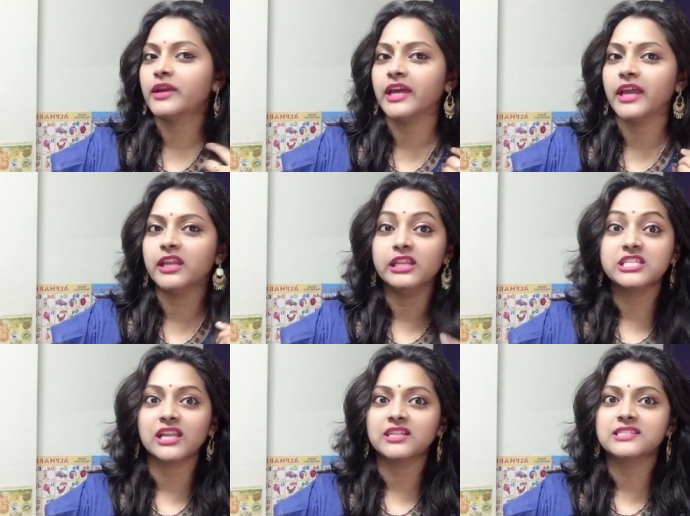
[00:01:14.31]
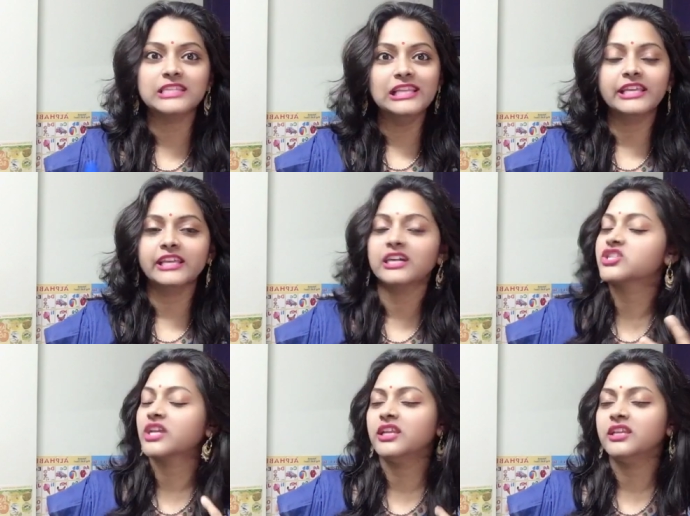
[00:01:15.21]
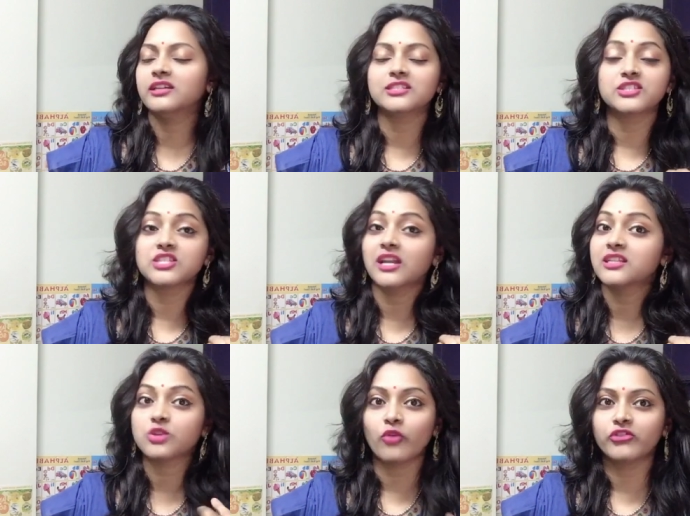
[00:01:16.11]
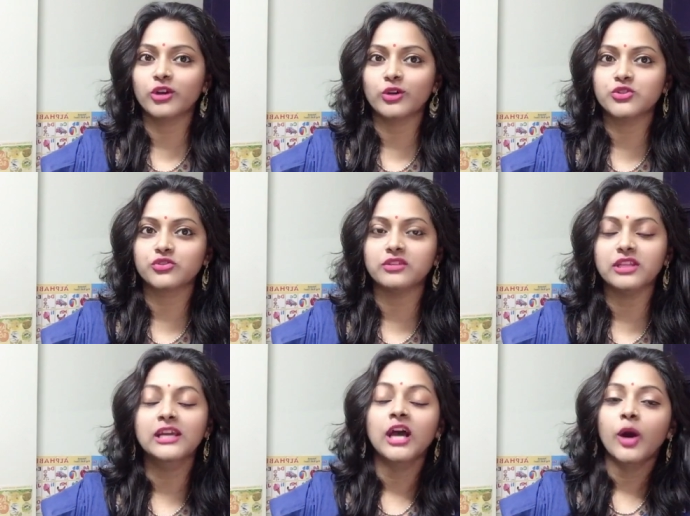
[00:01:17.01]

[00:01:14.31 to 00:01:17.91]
మన హెయిర్ని చాలా సిల్కీగా షైనీగా చాలా సాఫ్ట్గా ఉంచుతుంది